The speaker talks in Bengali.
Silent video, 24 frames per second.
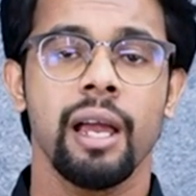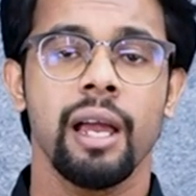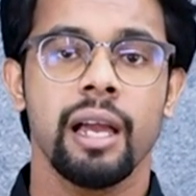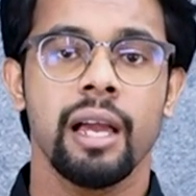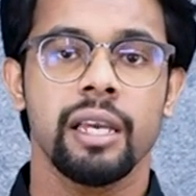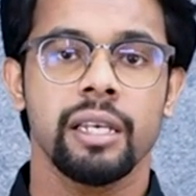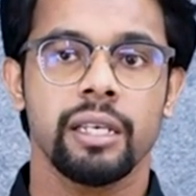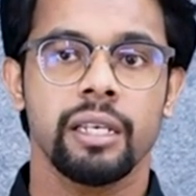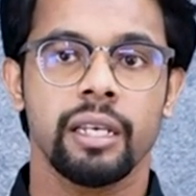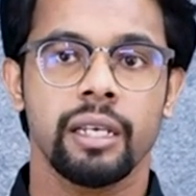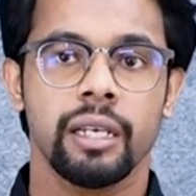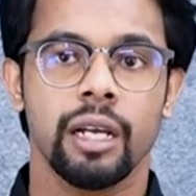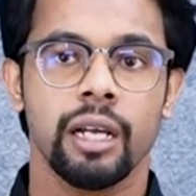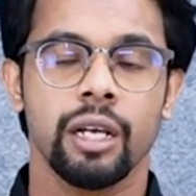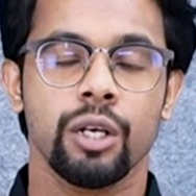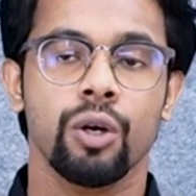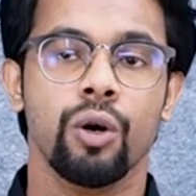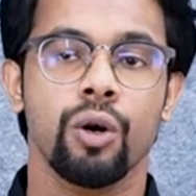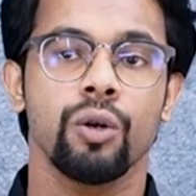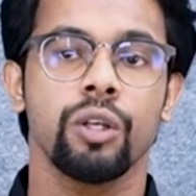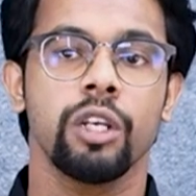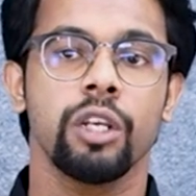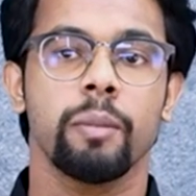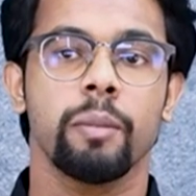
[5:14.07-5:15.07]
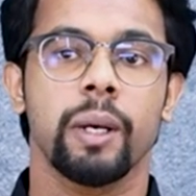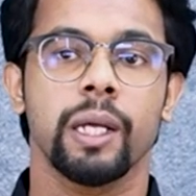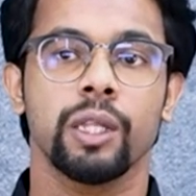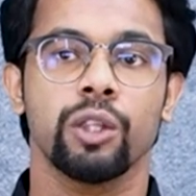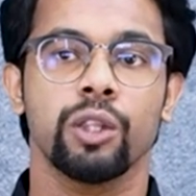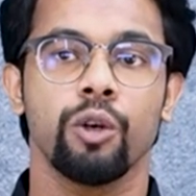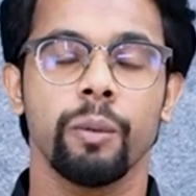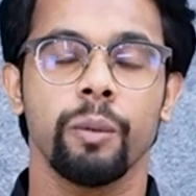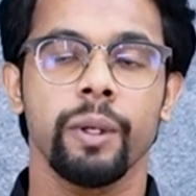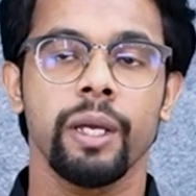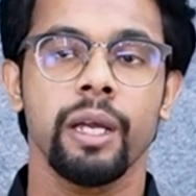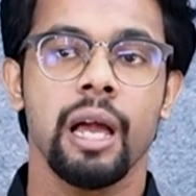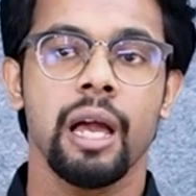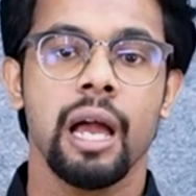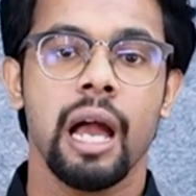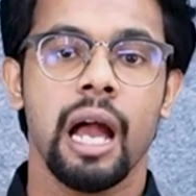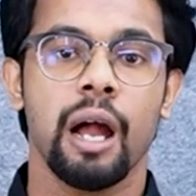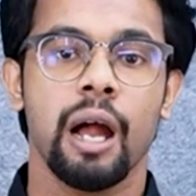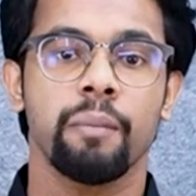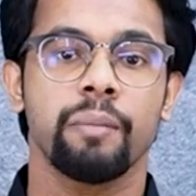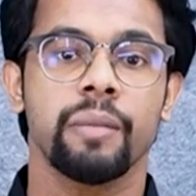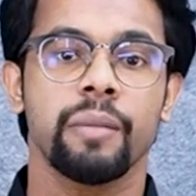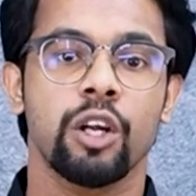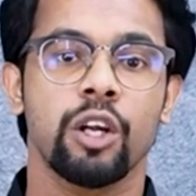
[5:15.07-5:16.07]
শিক্ষা গ্রহণের মাধ্যমে
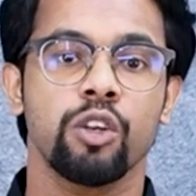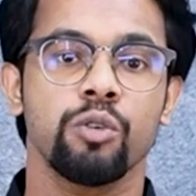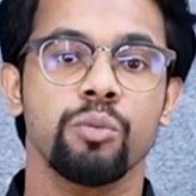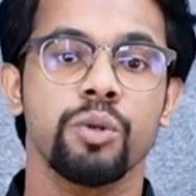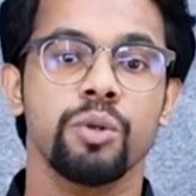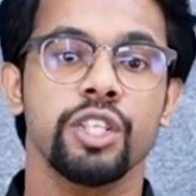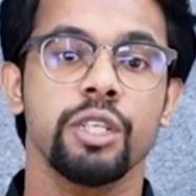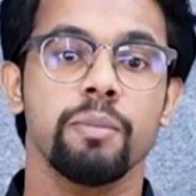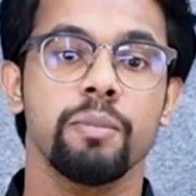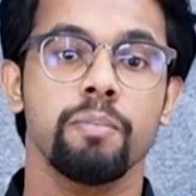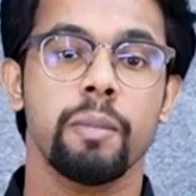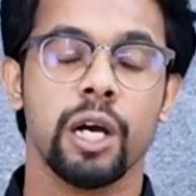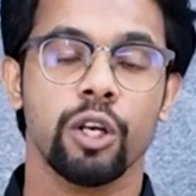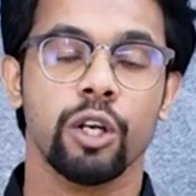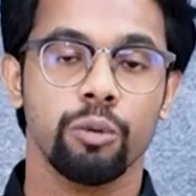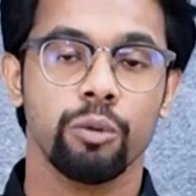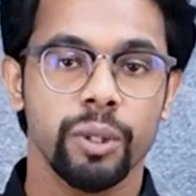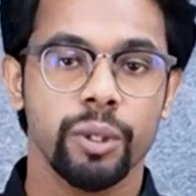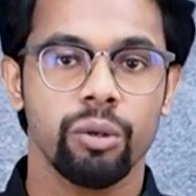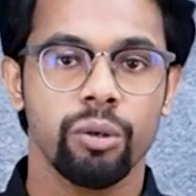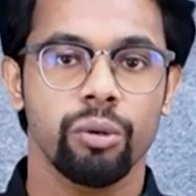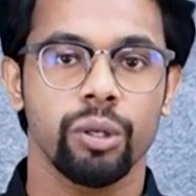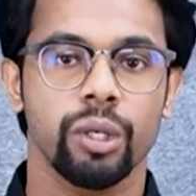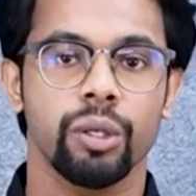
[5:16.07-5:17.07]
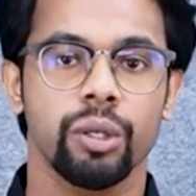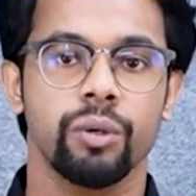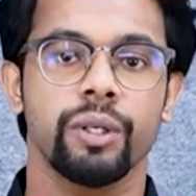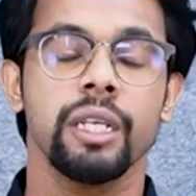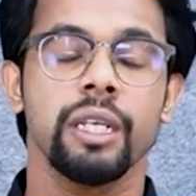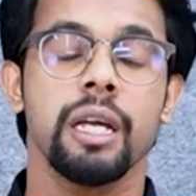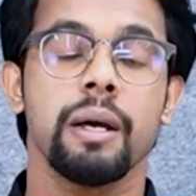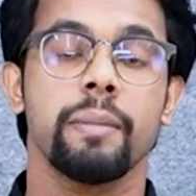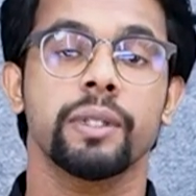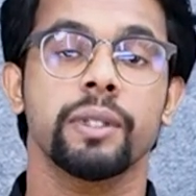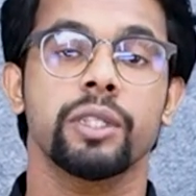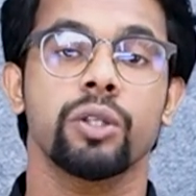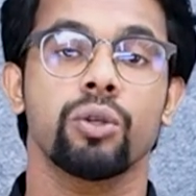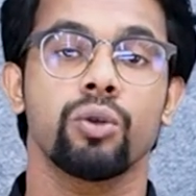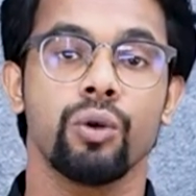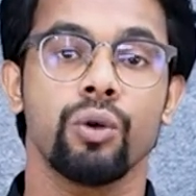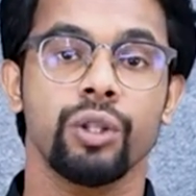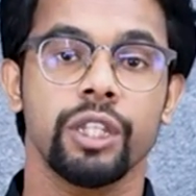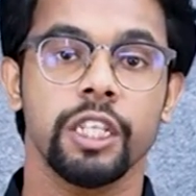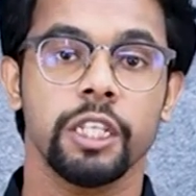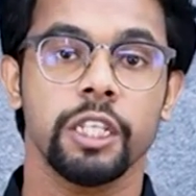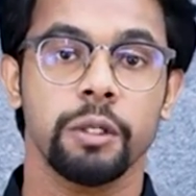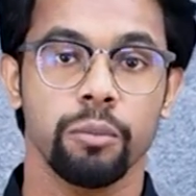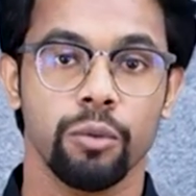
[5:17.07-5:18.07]
আমরা আরও বেশি মানবিক হয়ে উঠি আমাদের নৈতিক
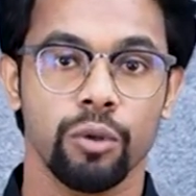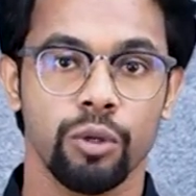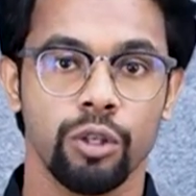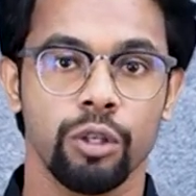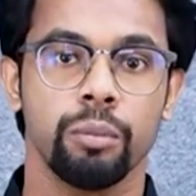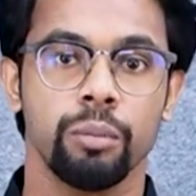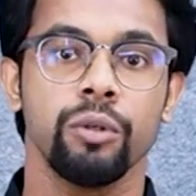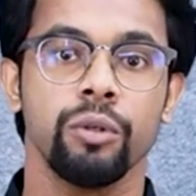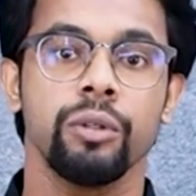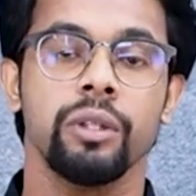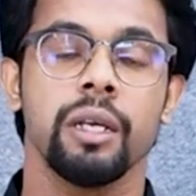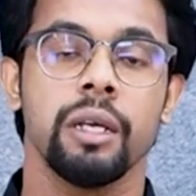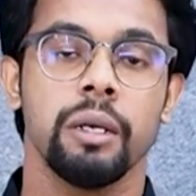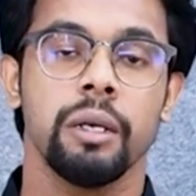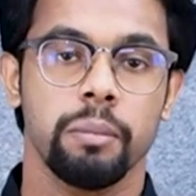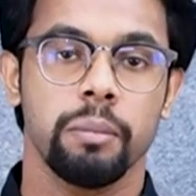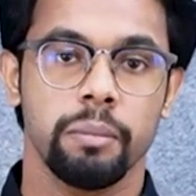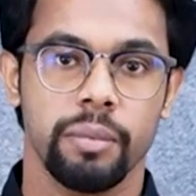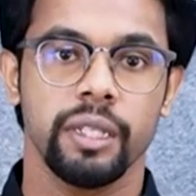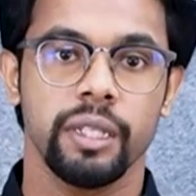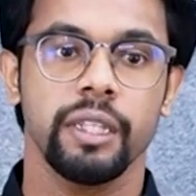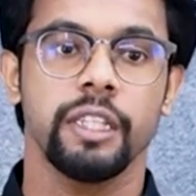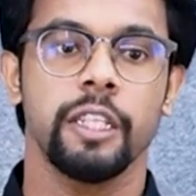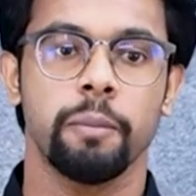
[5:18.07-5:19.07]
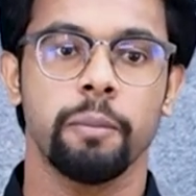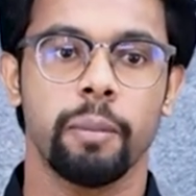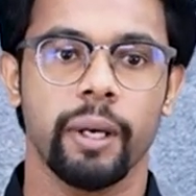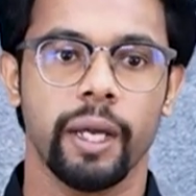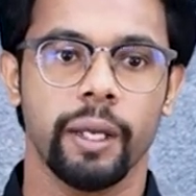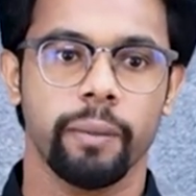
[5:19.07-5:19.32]
মূল্যবোধ বৃদ্ধি পায়